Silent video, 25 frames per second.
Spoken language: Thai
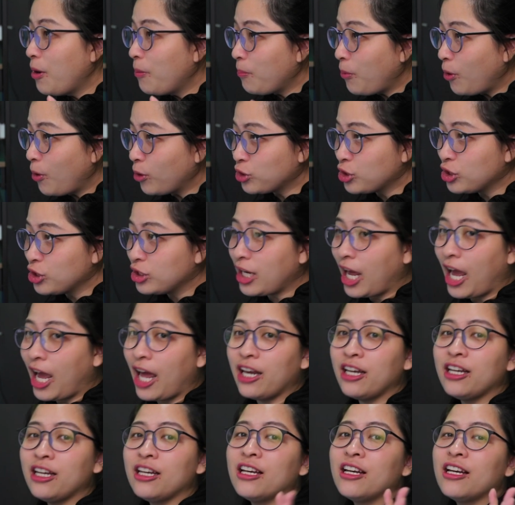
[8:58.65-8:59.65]
เพราะฉะนั้น
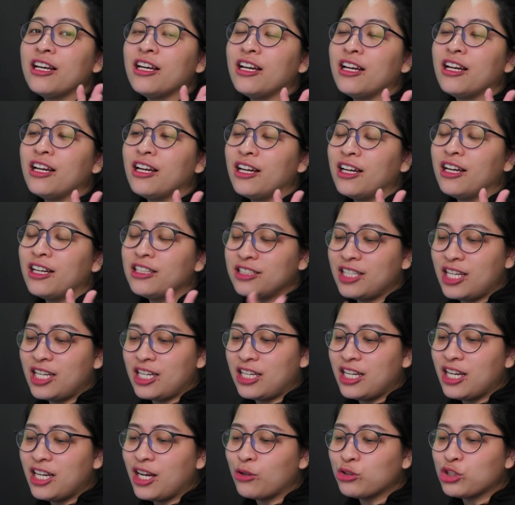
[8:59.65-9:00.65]
สิ่ง
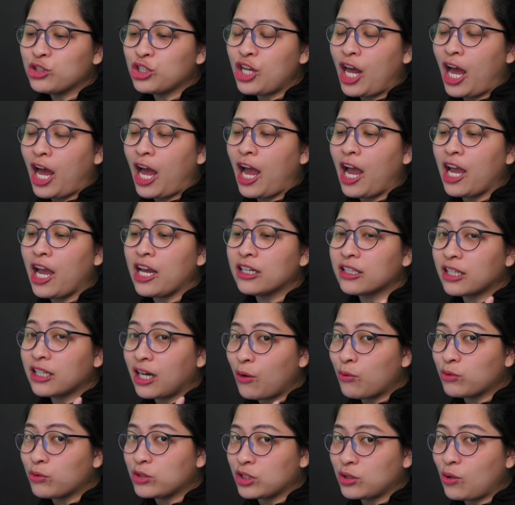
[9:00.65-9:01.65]
ที่เขาจะได้เรา
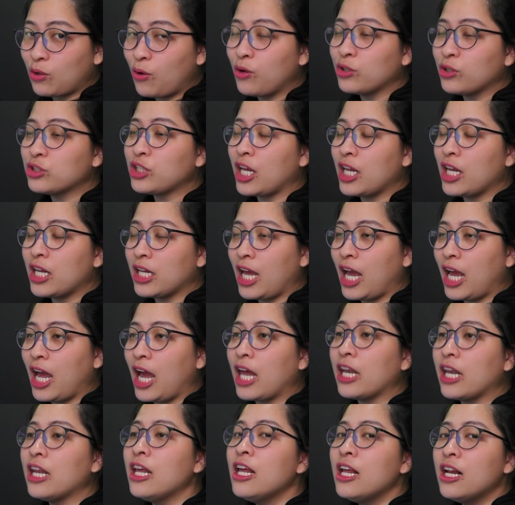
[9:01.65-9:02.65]
จะต้องใช้งา
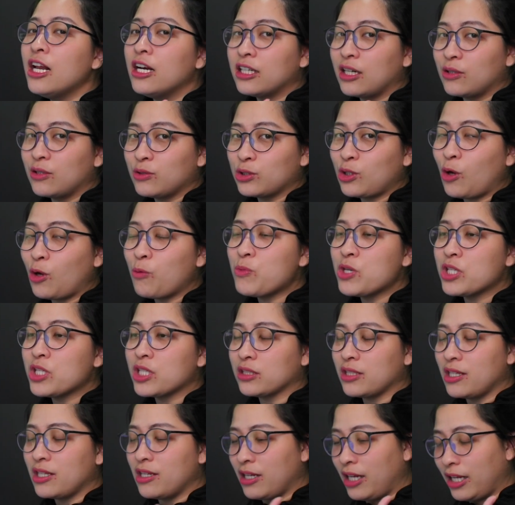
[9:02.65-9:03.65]
น เราจะต้องมีส
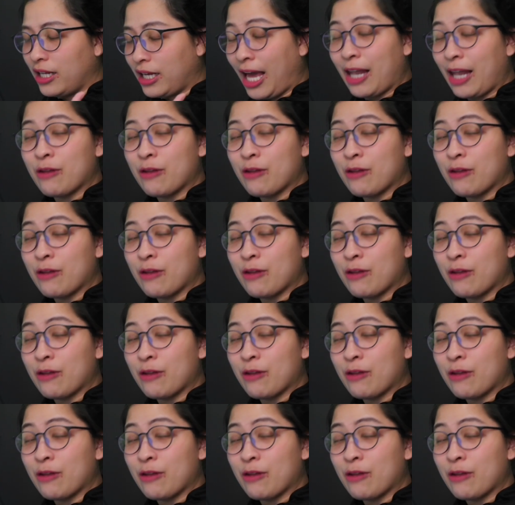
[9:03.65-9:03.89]
ติในการ